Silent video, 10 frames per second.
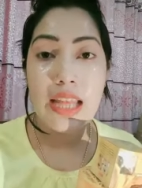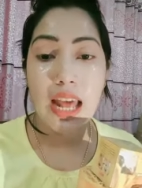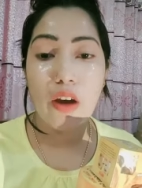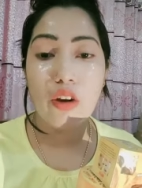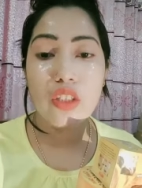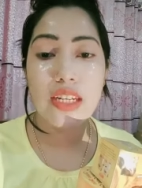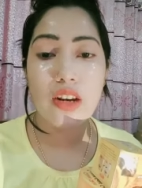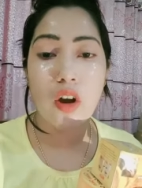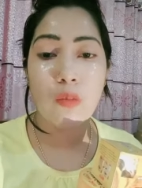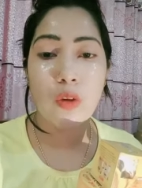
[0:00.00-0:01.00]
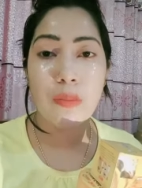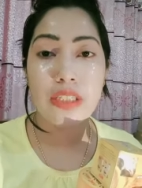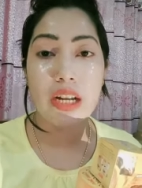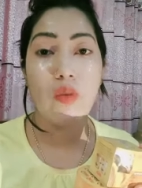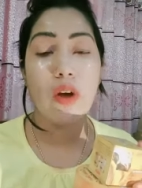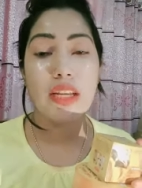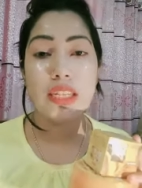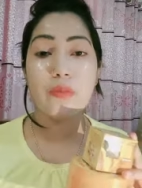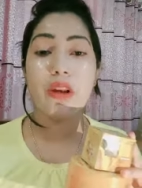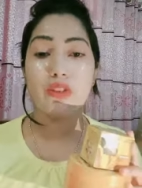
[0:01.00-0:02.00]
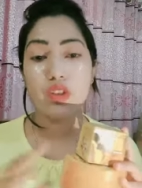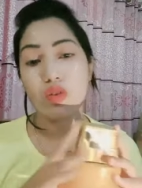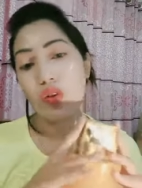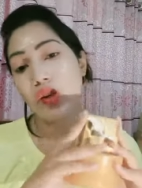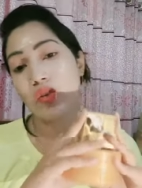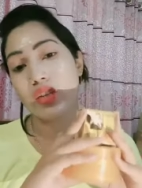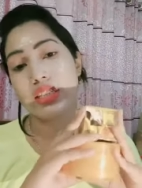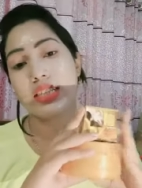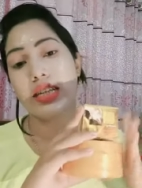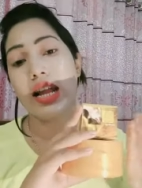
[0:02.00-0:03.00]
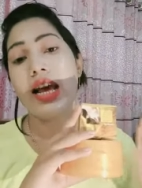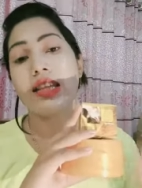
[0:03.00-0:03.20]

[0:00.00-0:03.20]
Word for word: তারা হচ্ছে এটার কম্বো নেবেন যারা হোয়াইটেনিং প্লাস গ্লোয়িং করতে চাচ্ছেন